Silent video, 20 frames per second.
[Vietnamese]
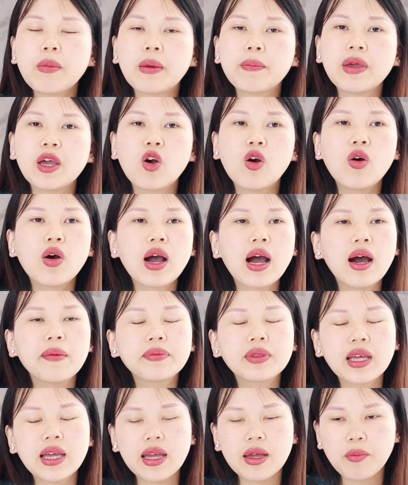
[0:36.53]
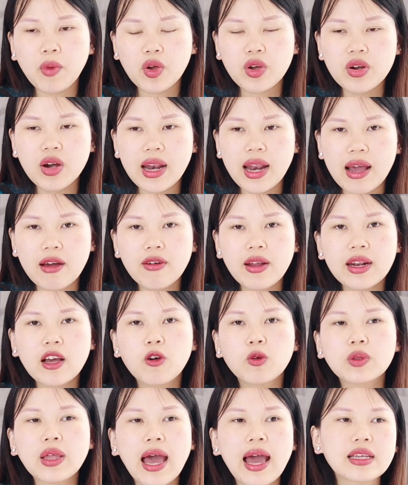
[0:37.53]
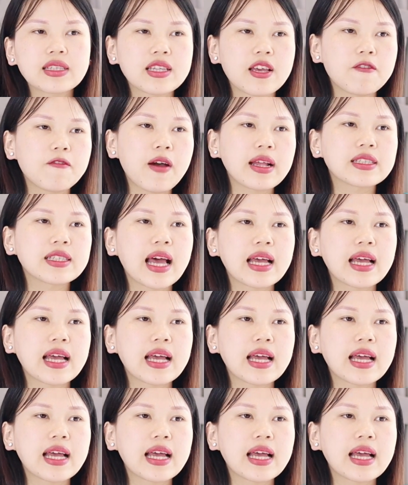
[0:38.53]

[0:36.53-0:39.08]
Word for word: mà bị khô khớp thì mọi người leo lên cầu thang sẽ phát